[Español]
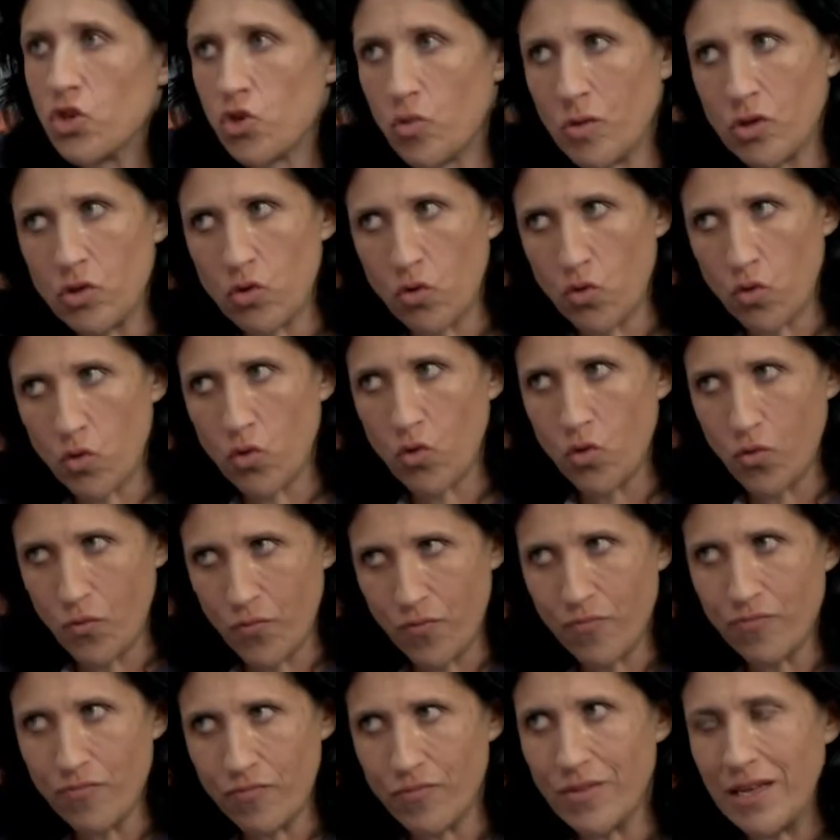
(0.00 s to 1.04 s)
sobre todo
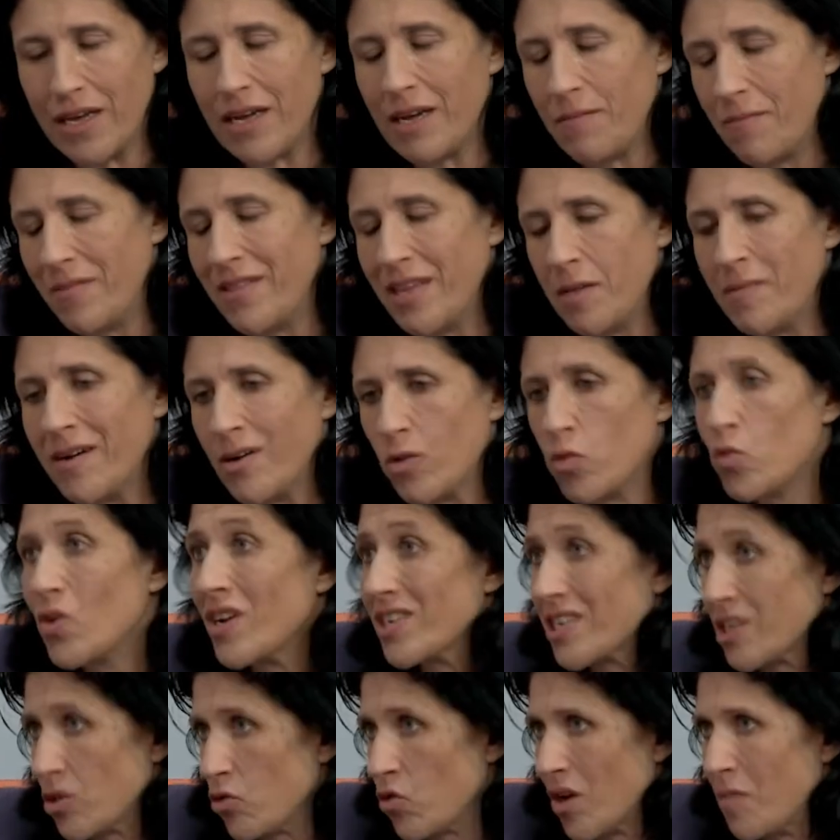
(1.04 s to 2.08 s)
de,
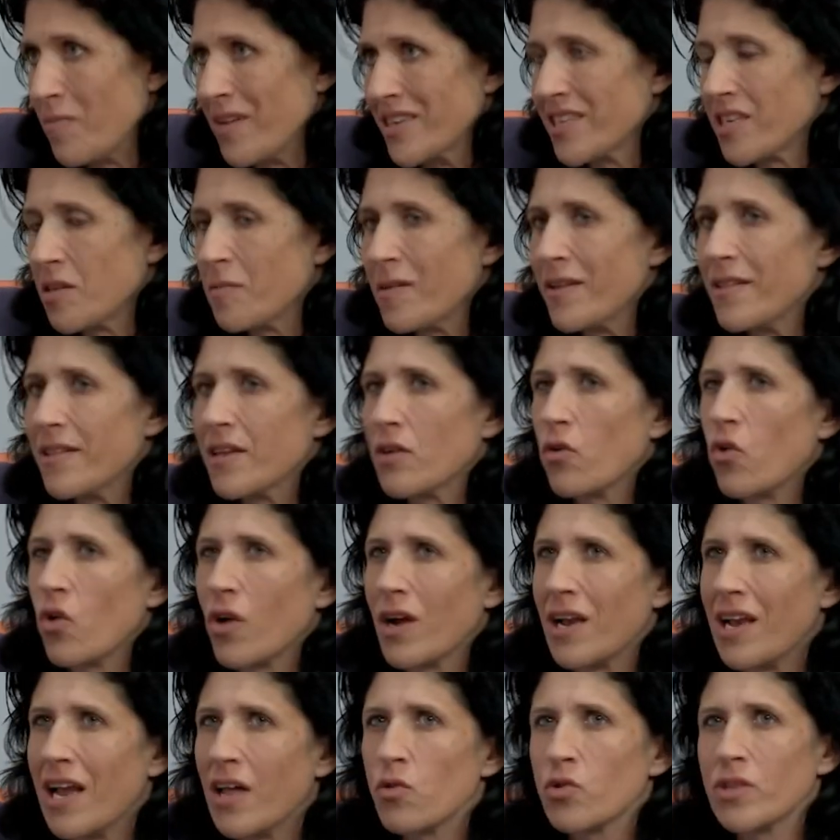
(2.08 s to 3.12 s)
verduras, que es lo que más se vende
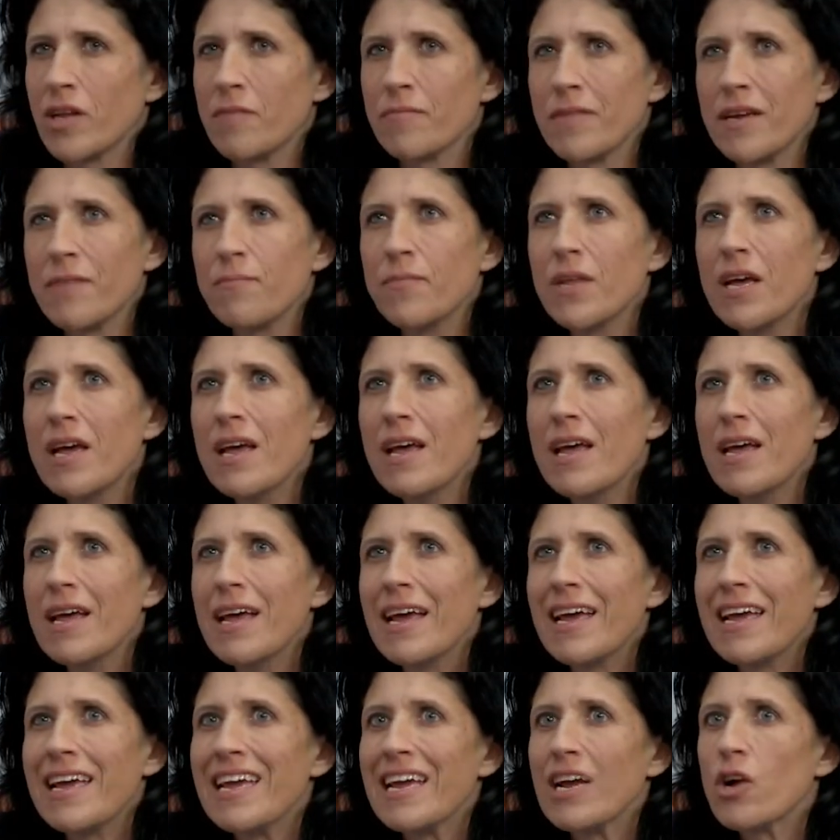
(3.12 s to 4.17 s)
congelado también,
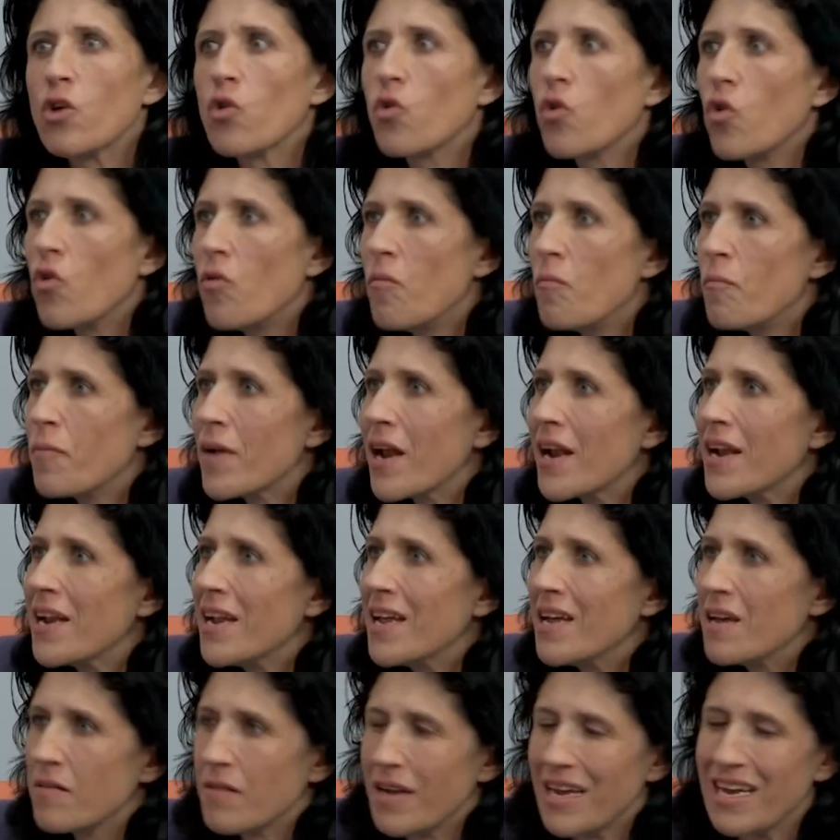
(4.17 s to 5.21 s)
eh,
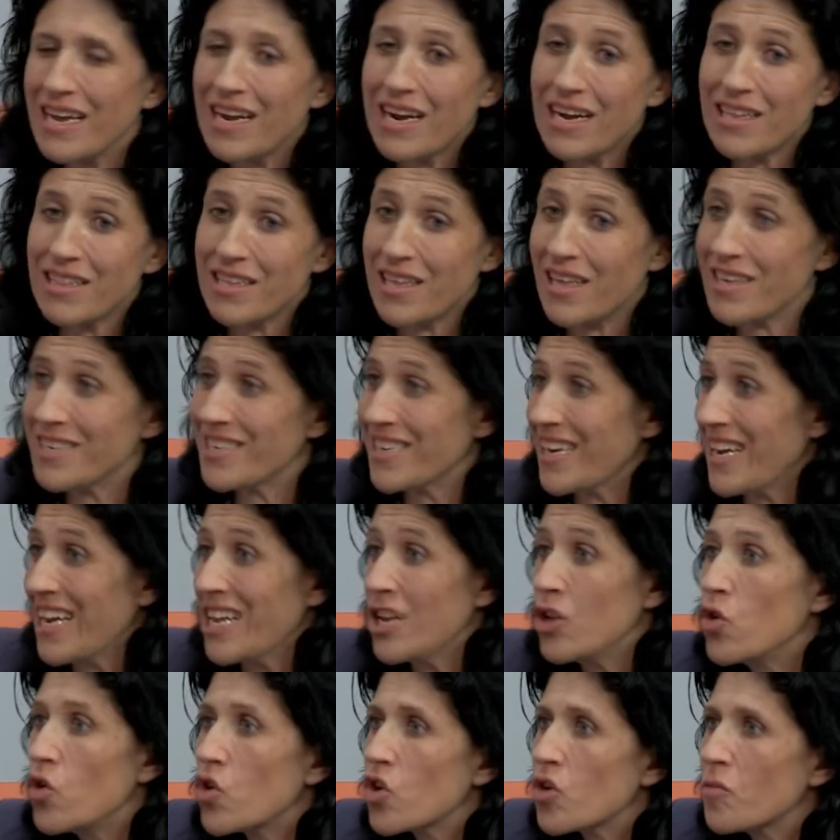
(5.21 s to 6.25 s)
compran en cantidades
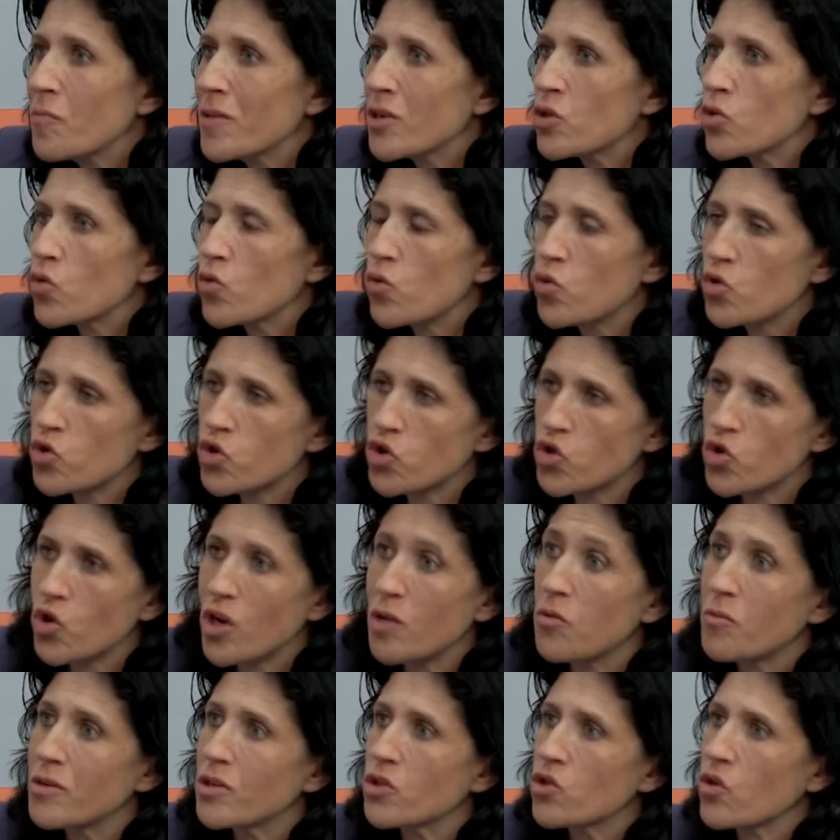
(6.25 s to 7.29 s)
enormes justo en
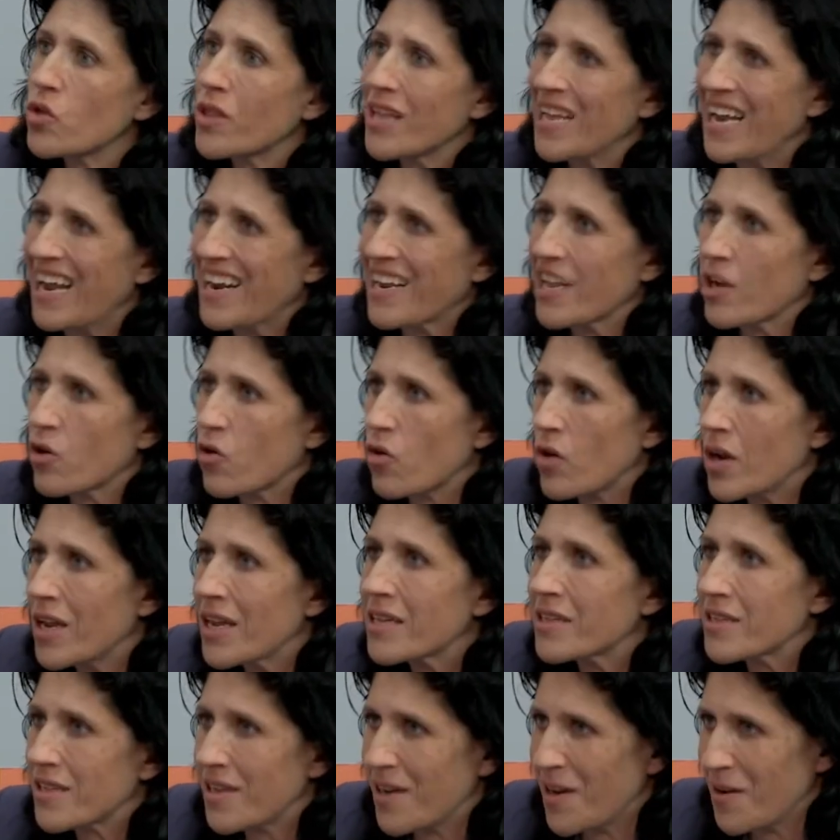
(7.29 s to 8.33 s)
el momento de la
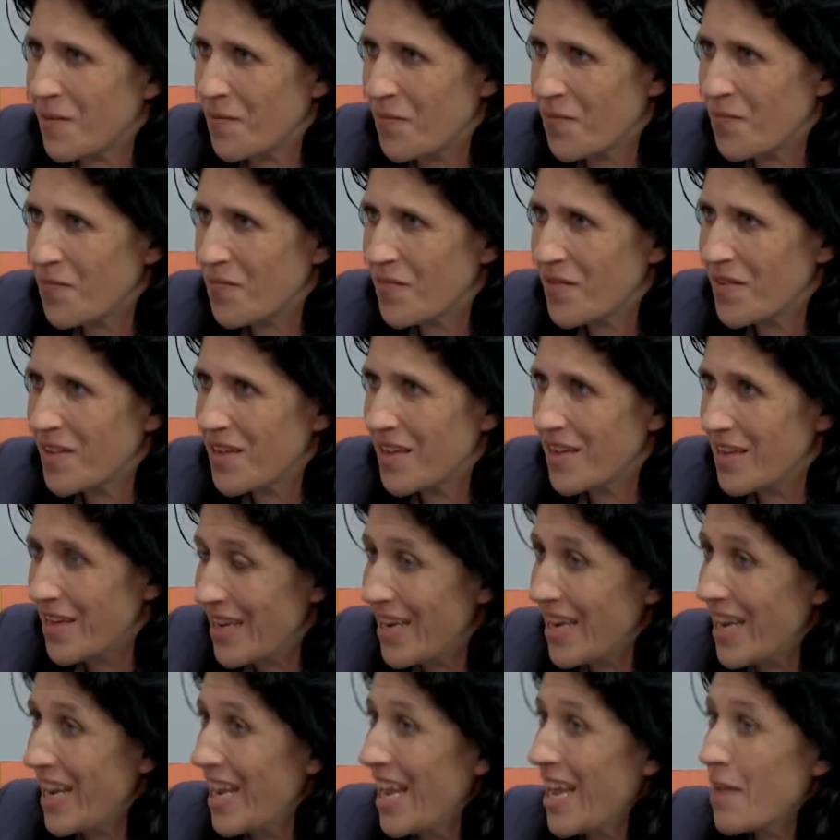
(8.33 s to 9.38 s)
recolecta.
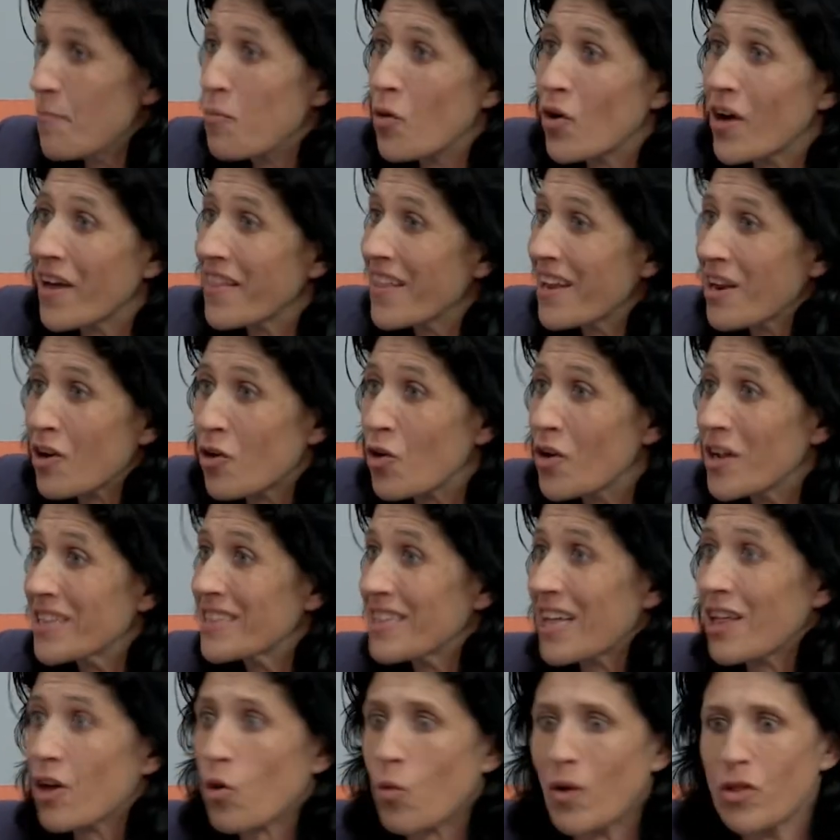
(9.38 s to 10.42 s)
En la época de
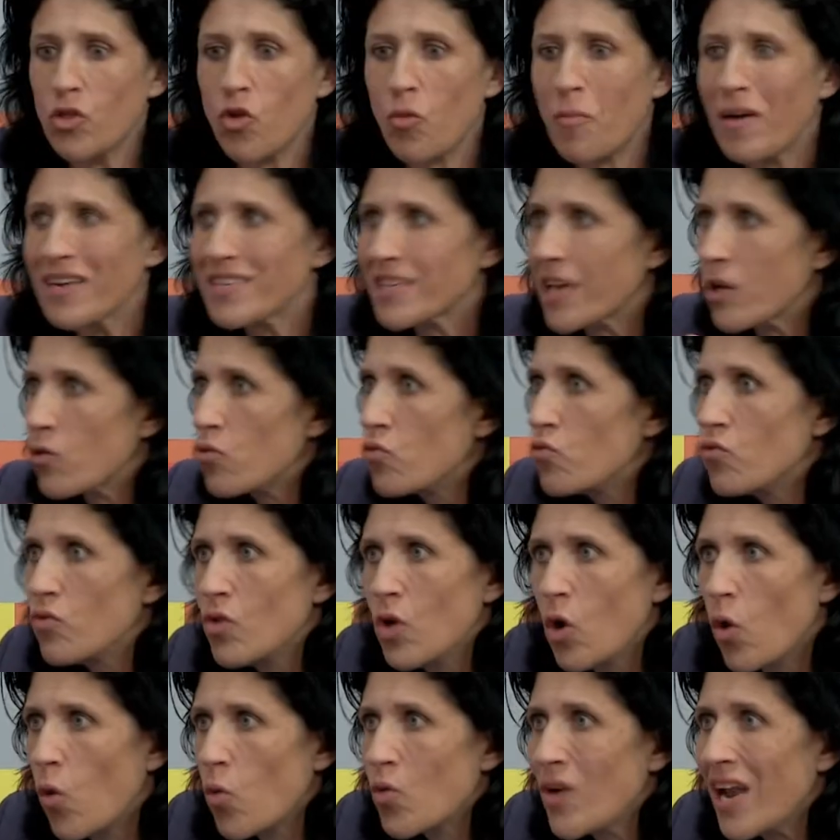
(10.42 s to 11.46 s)
recolecta, cuando más hay
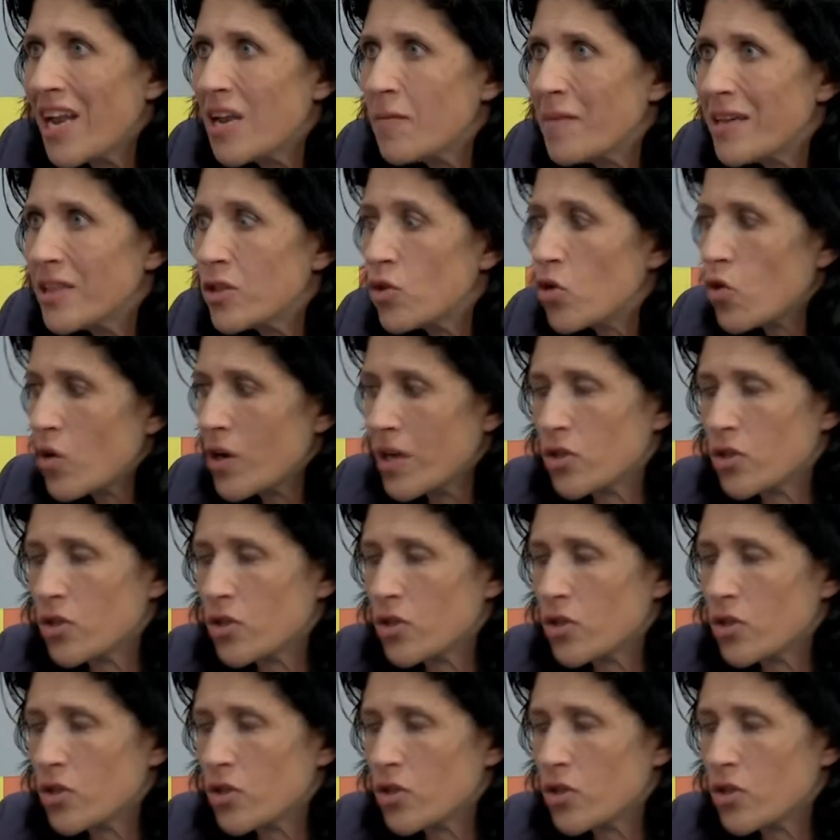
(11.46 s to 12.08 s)
un, alimento,